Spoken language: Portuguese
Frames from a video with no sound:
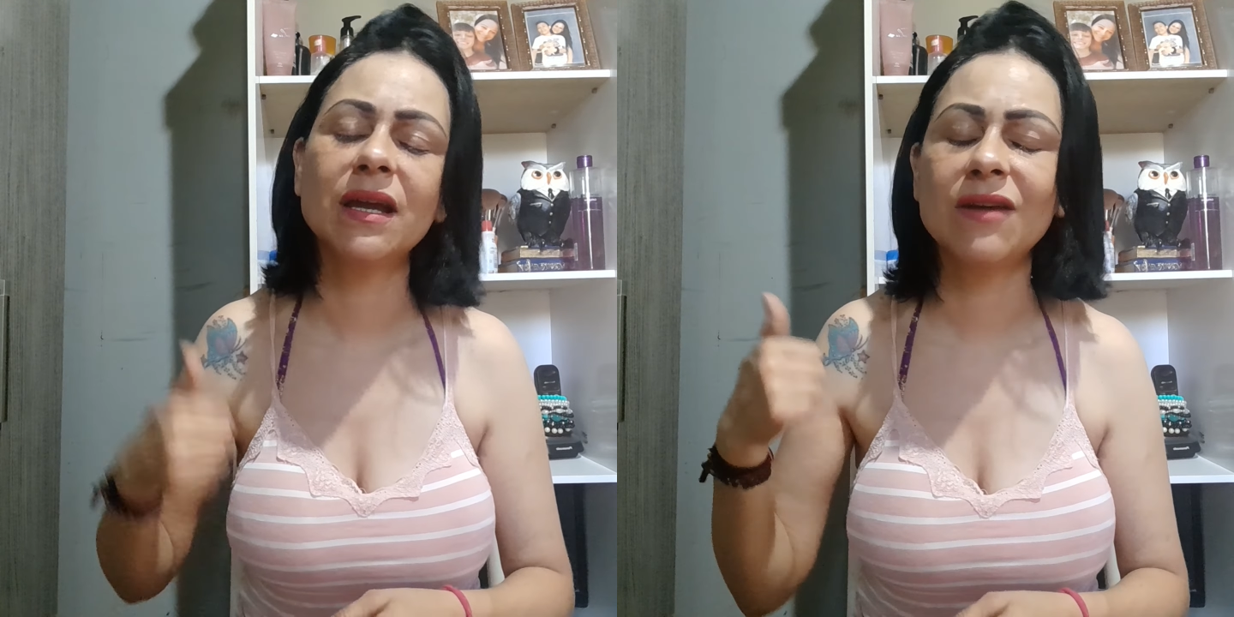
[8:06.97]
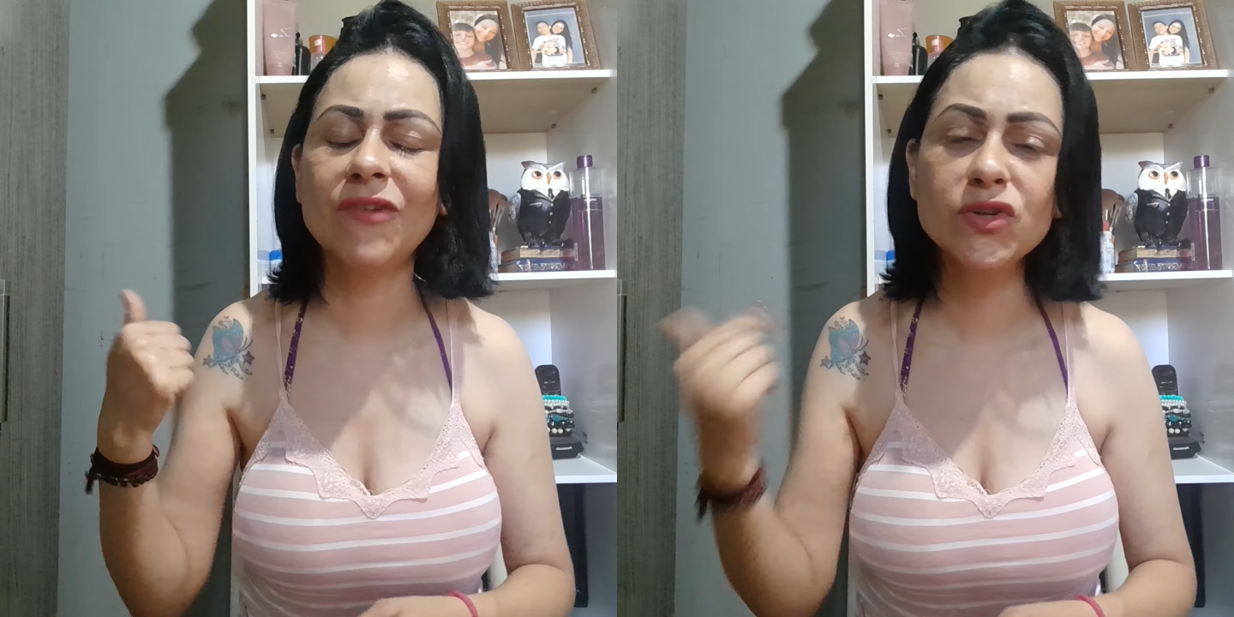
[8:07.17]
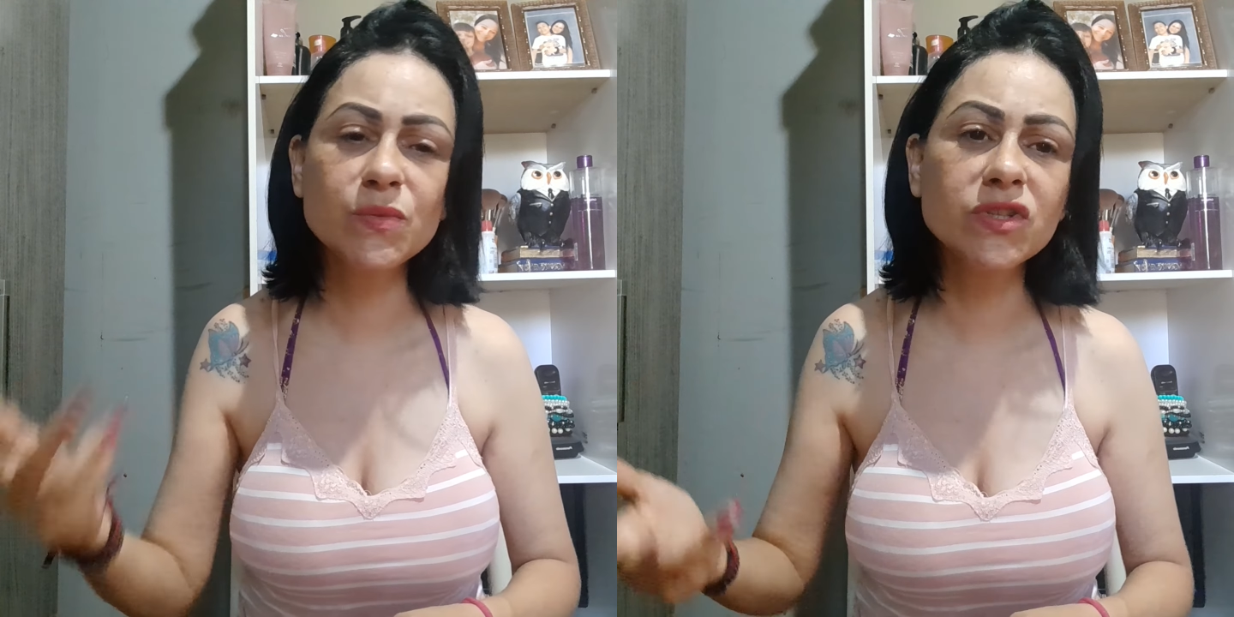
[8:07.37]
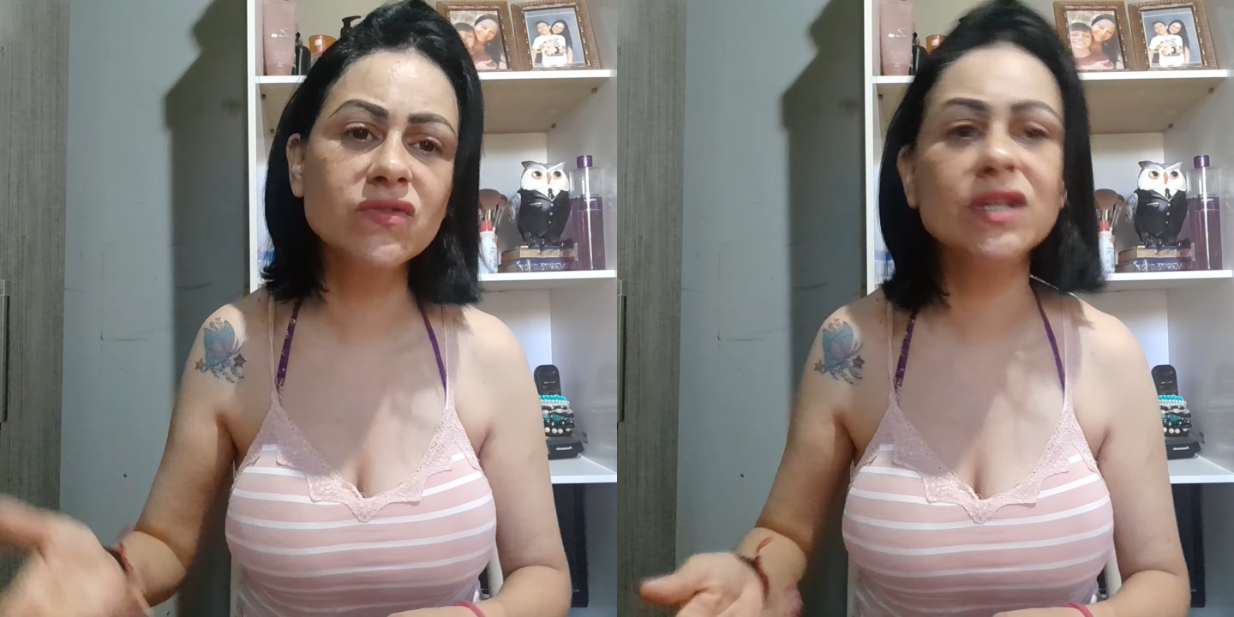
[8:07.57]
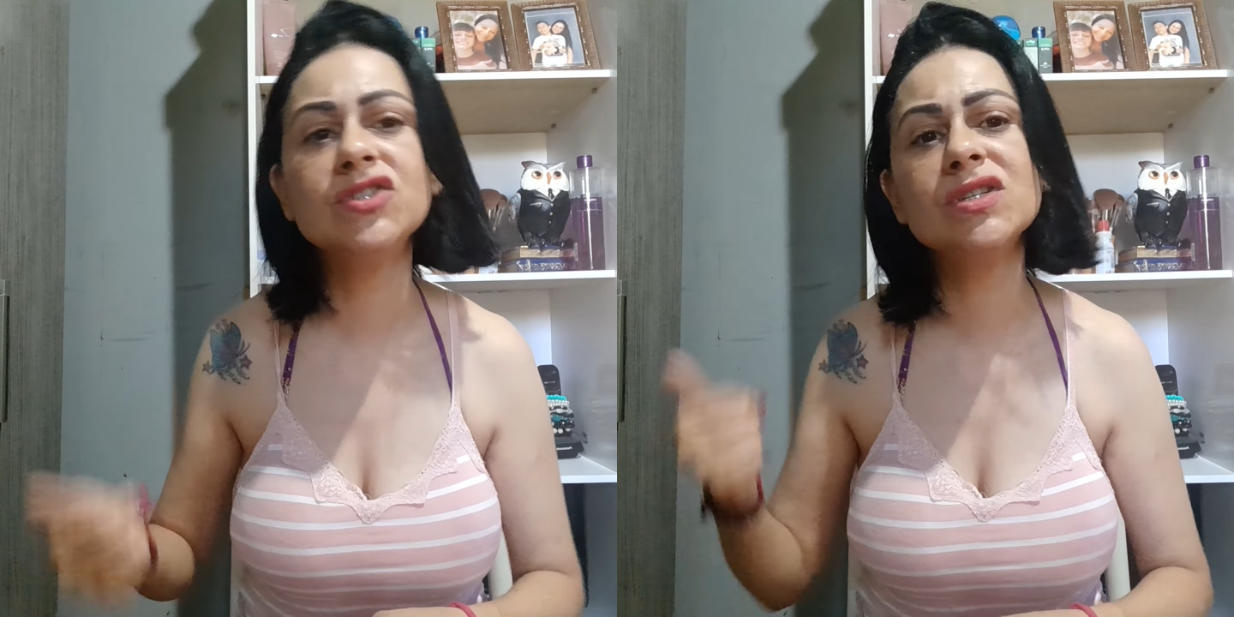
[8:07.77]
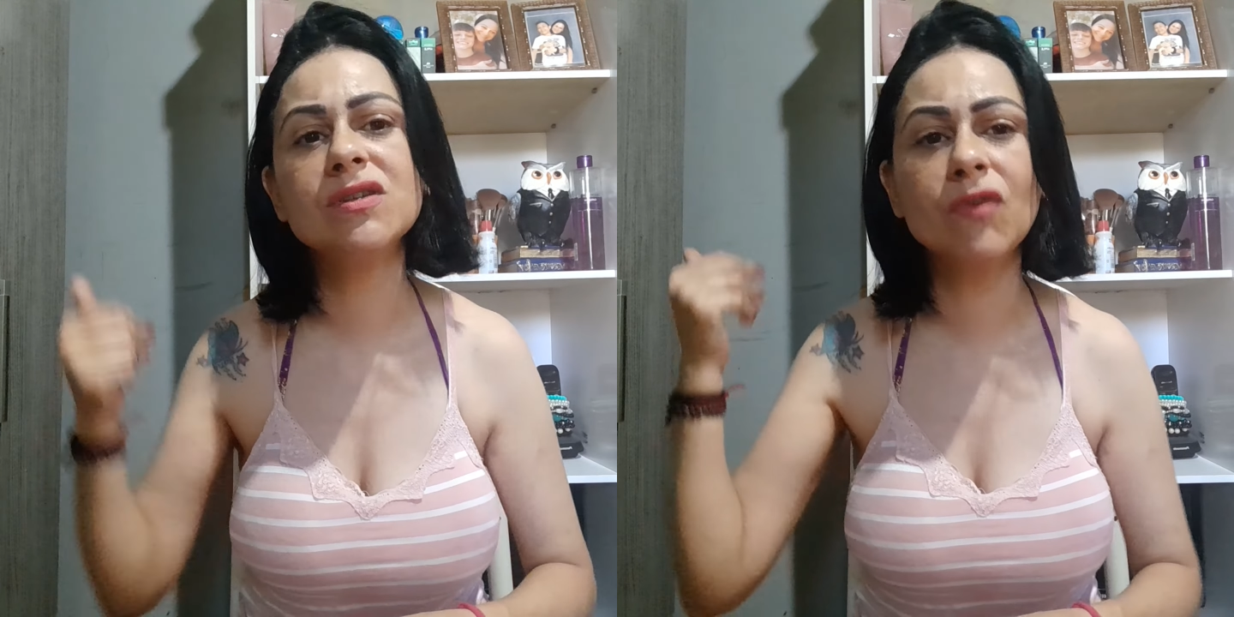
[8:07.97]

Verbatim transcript: gravar os meus vídeos,